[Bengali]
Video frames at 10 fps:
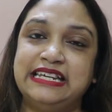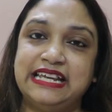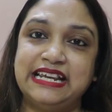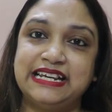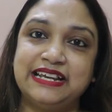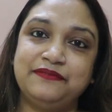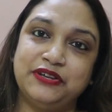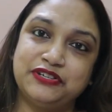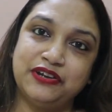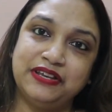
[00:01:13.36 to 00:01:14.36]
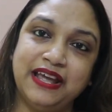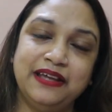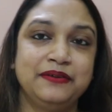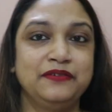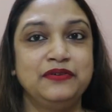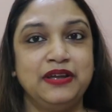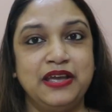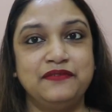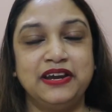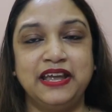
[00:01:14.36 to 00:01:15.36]
ডিএলএড এর বিষয় নিয়ে
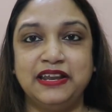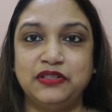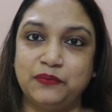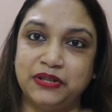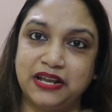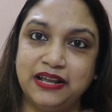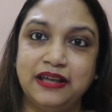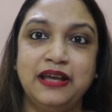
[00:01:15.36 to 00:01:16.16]
এবার গিয়ে এনে তোমাদেরকে